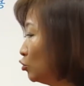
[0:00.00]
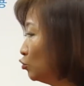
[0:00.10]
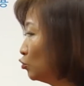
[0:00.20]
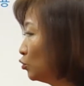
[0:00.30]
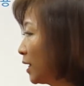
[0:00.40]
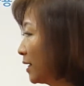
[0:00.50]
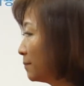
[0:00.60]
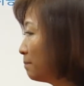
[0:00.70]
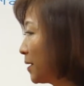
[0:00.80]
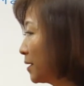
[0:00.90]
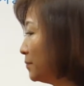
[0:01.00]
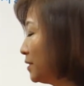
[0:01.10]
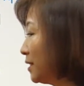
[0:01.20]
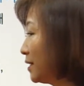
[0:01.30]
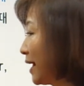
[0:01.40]
dudar,
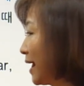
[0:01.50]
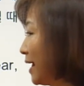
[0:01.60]
permitir,